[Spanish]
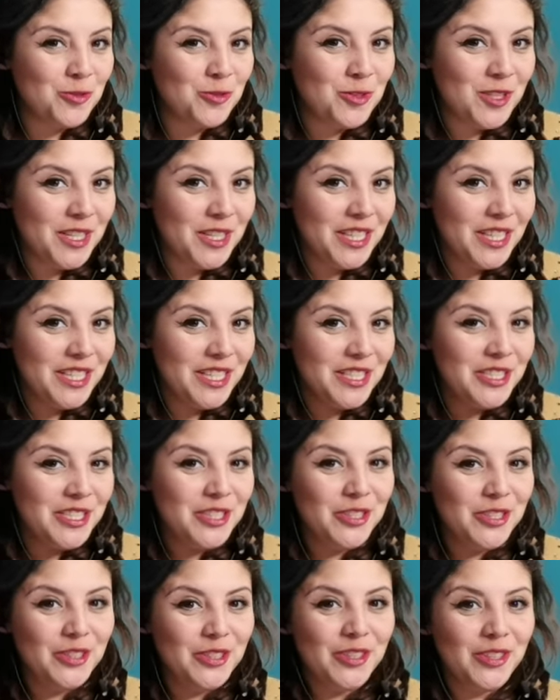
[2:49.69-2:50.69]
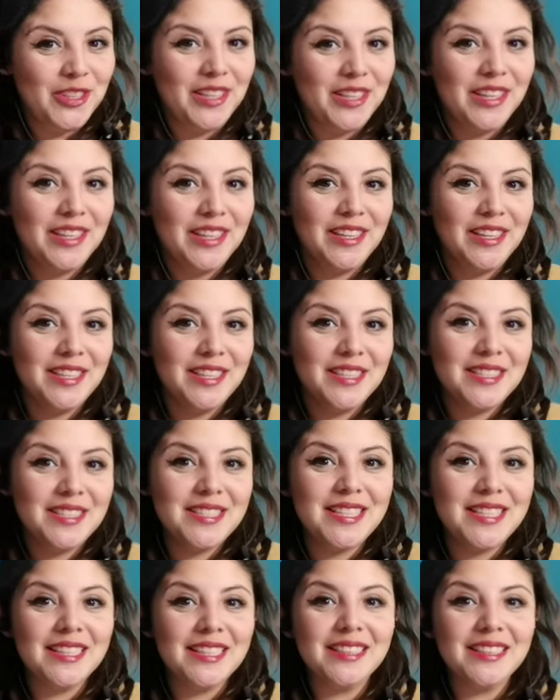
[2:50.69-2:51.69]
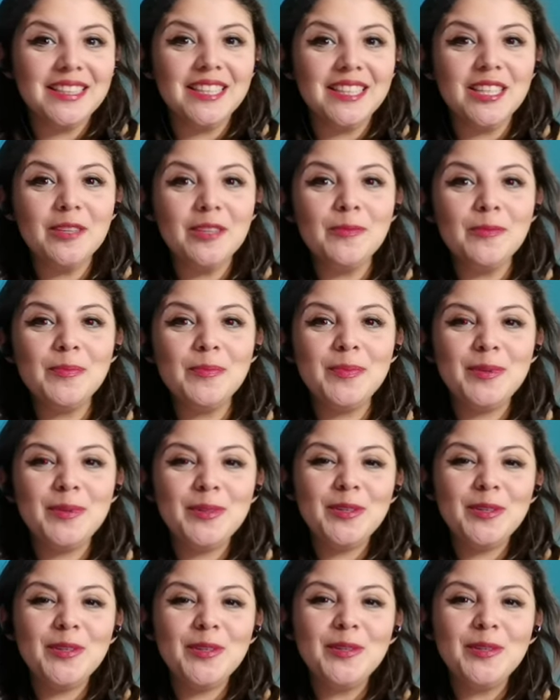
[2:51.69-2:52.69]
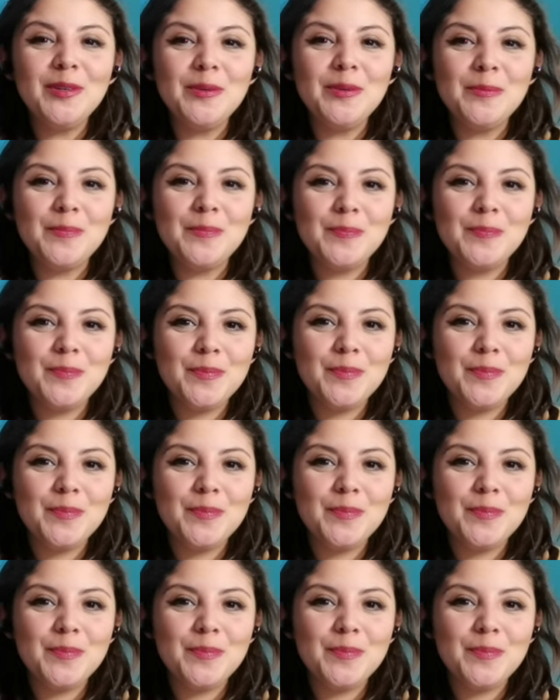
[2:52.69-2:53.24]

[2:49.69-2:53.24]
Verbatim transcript: una historia de este tipo.